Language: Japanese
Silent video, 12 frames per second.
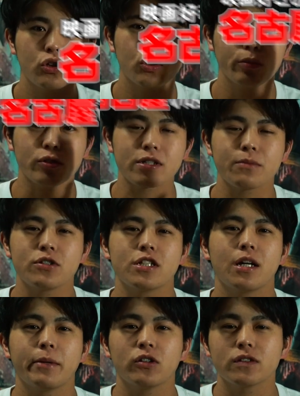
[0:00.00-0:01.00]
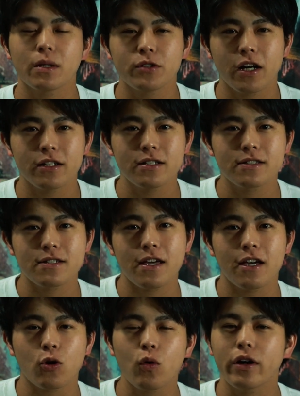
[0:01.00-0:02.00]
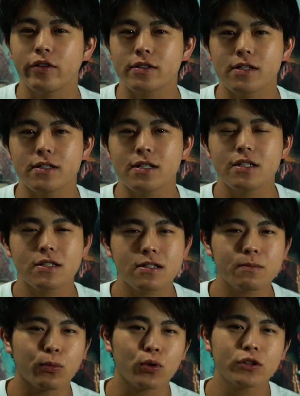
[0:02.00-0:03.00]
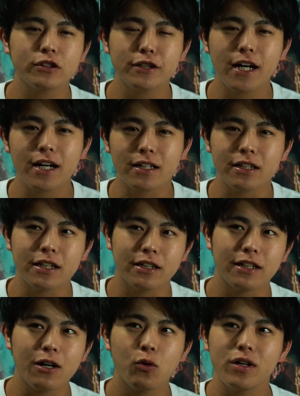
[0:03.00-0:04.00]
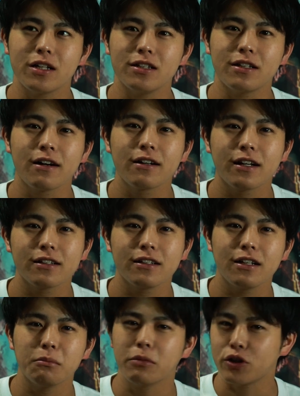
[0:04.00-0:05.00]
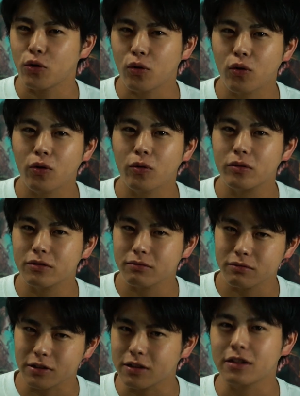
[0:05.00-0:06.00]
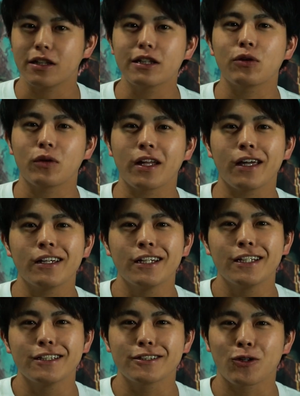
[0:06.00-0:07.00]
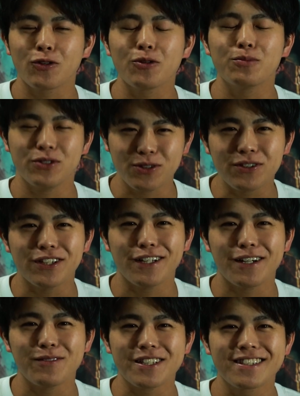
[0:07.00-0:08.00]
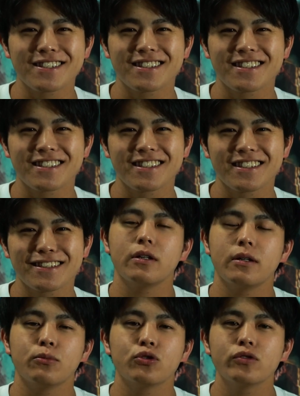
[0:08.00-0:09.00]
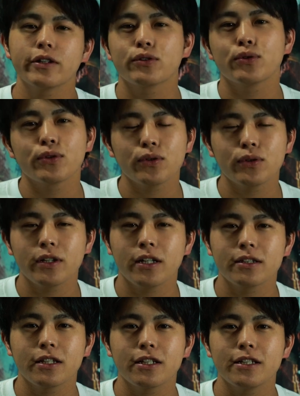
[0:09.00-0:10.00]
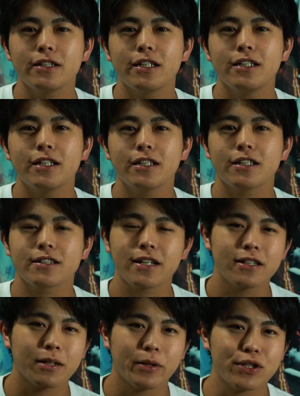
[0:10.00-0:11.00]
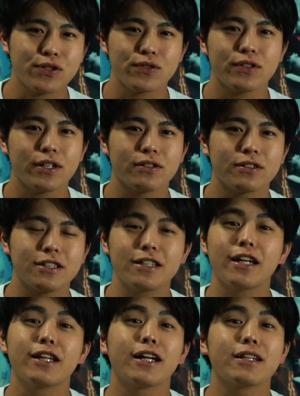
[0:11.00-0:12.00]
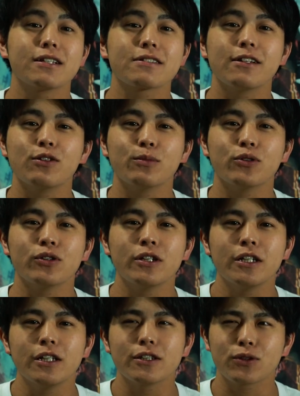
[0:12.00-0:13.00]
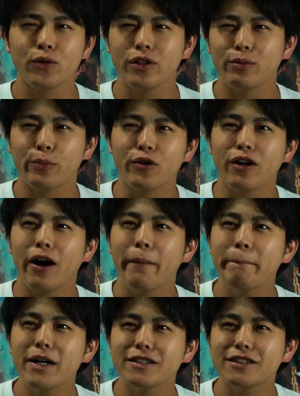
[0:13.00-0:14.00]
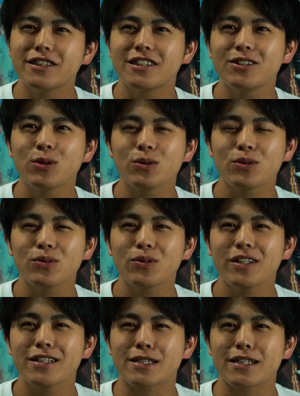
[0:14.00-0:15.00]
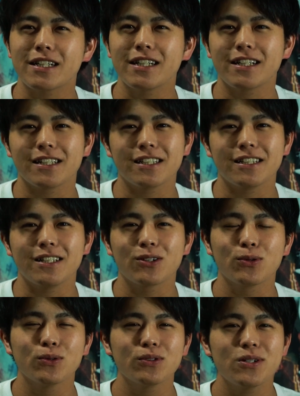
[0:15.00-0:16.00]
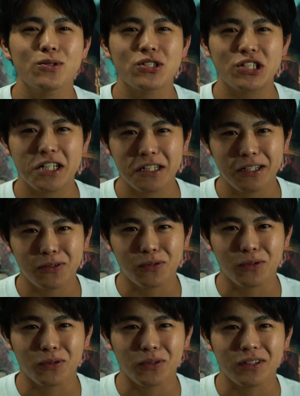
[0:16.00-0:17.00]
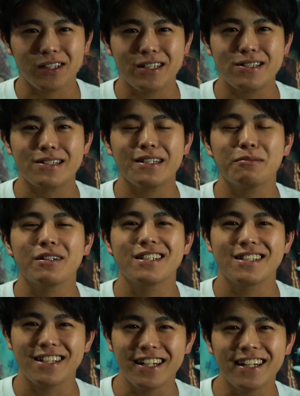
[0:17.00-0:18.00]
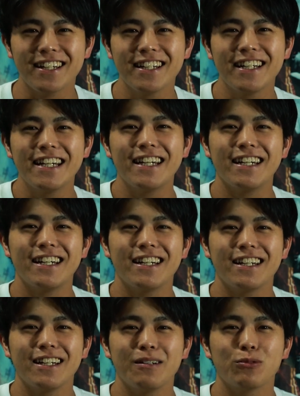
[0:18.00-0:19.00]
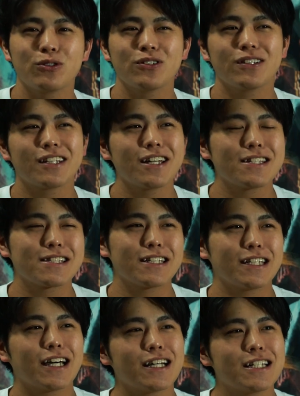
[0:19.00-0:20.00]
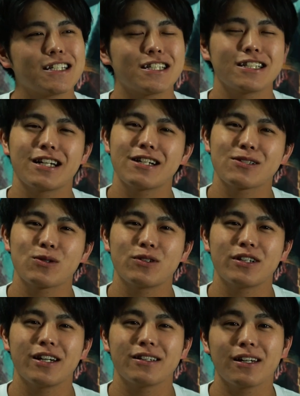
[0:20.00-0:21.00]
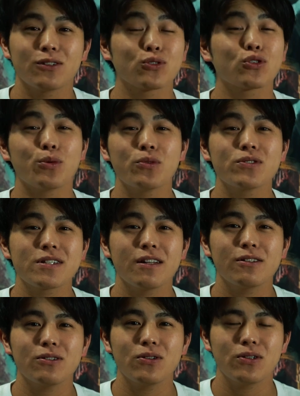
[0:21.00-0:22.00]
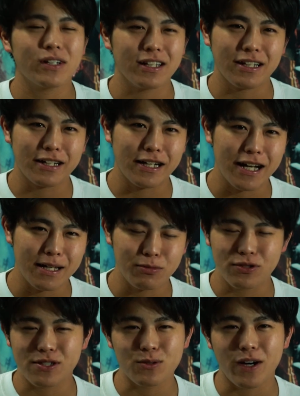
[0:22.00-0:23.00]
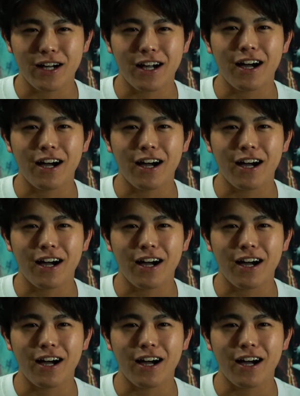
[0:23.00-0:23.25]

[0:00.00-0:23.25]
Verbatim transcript: どうもサムシネマのサムカーです、えー、今回はですね先日僕が名古屋に弾丸で、まあ、旅行行ってきたのでそれの Vlog になりますえー、僕は東京で働いていながら埼玉に住んでいる人間なんですけどもそういえば僕あんま仕事とかじゃない限り遠出をしないなということに気づきまして、えー、僕の大好きなシンガーソングライターのともさんの、えー、ライブツアー